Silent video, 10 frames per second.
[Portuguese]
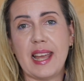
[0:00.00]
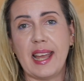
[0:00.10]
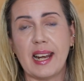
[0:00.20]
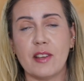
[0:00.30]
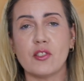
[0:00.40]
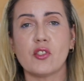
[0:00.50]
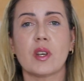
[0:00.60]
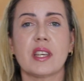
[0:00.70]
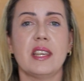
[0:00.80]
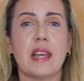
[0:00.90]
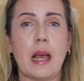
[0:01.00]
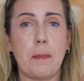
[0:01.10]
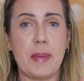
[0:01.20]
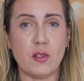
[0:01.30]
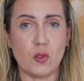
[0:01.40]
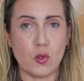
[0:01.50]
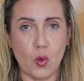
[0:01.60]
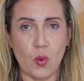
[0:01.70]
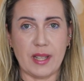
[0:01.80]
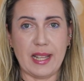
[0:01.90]
Ela, eu digo aqui, a
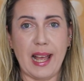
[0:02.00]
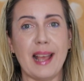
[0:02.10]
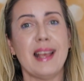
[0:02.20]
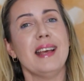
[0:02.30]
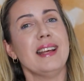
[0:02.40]
pessoa, tá?